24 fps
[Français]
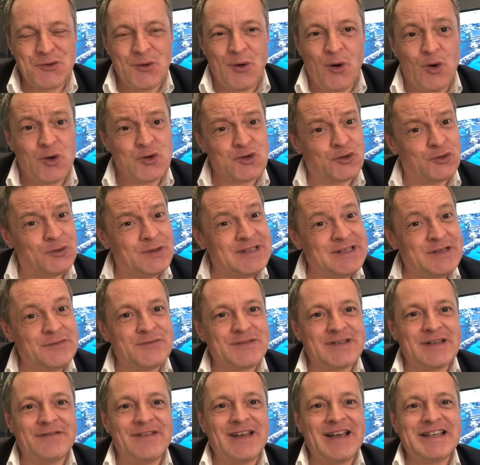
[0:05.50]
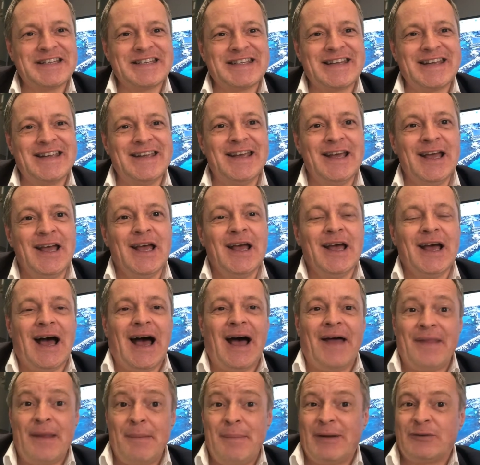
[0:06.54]
aujourd'hui si vous avez acheté
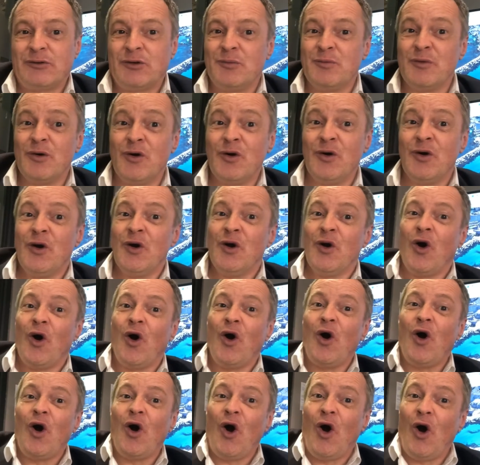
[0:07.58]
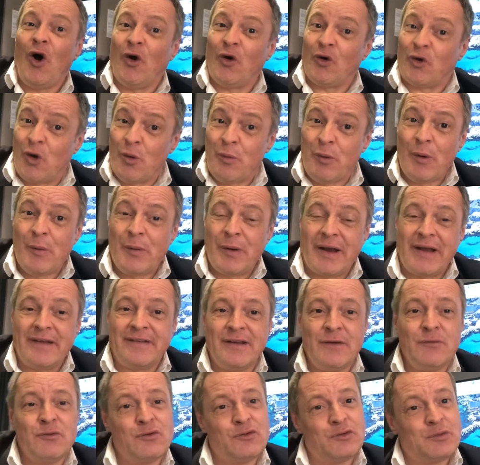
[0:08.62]
un appartement en copropriété,
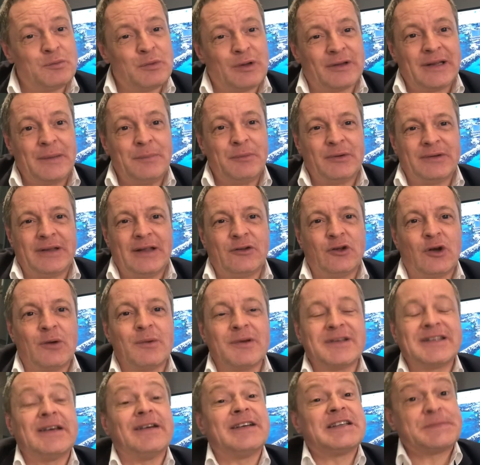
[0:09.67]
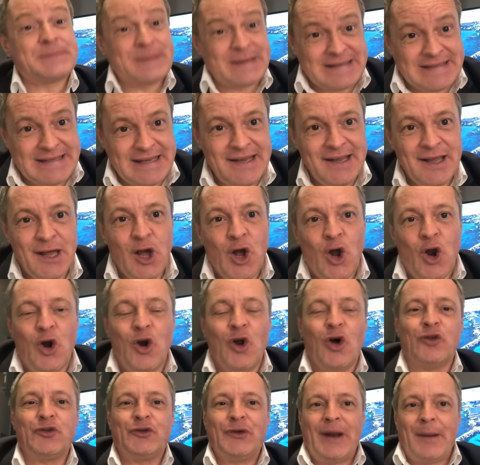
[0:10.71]
vous vous demandez peut-être comment ça va se passer
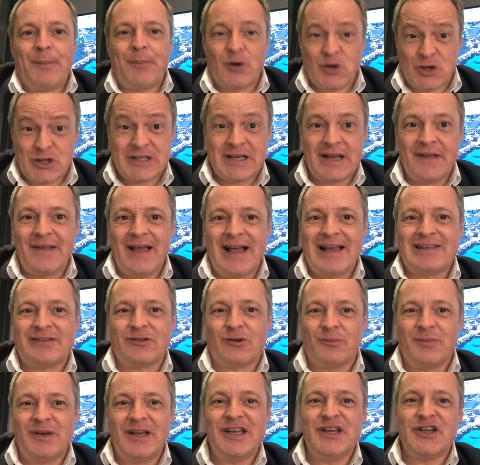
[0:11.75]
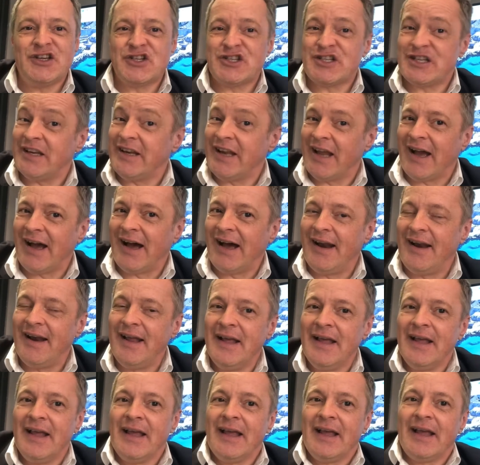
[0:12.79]
lors de la prochaine assemblée générale.
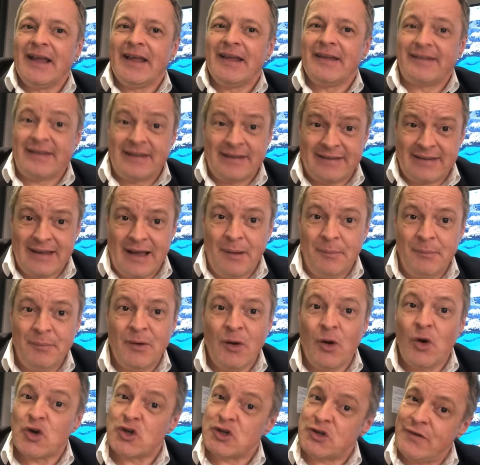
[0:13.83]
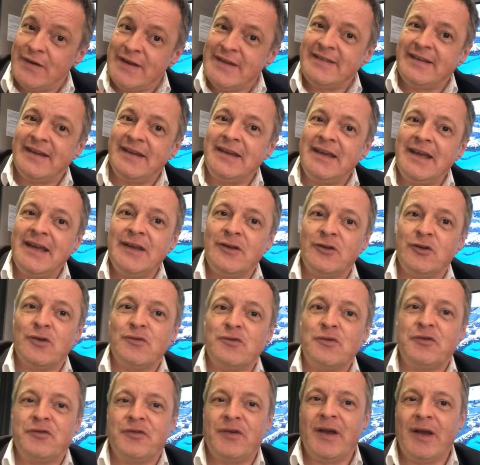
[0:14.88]
C'est simple, je vais essayer de vous
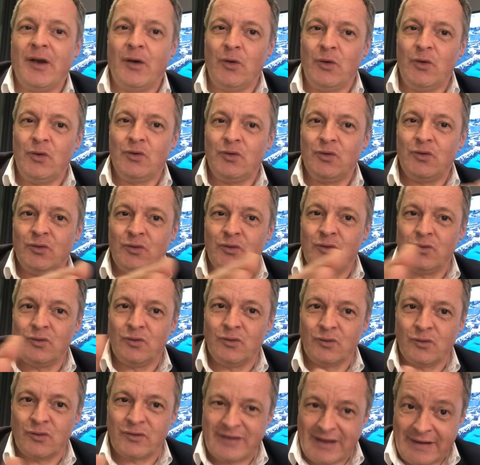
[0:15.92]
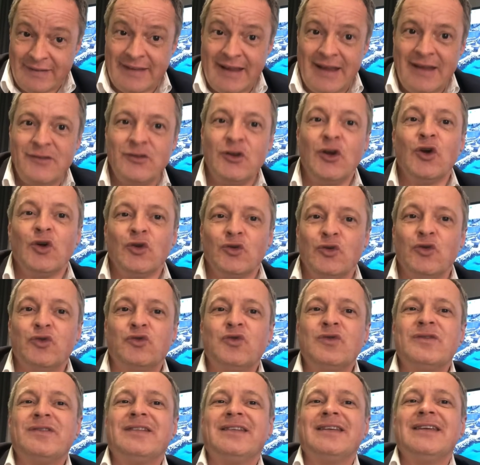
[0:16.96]
faire une synthèse de
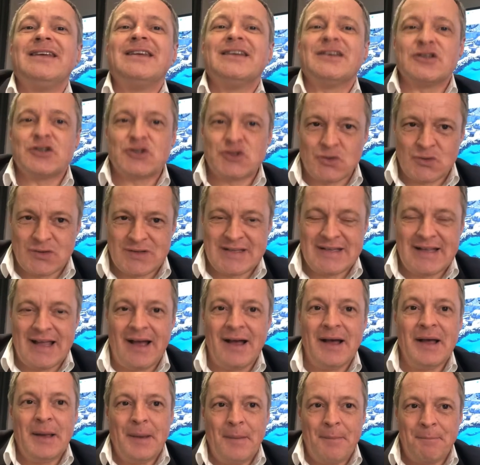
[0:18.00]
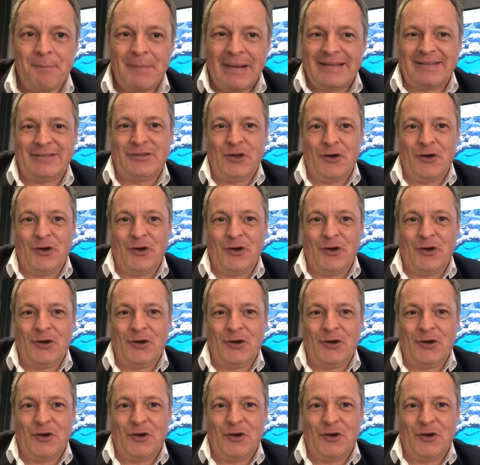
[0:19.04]
toutes ces choses-là maintenant.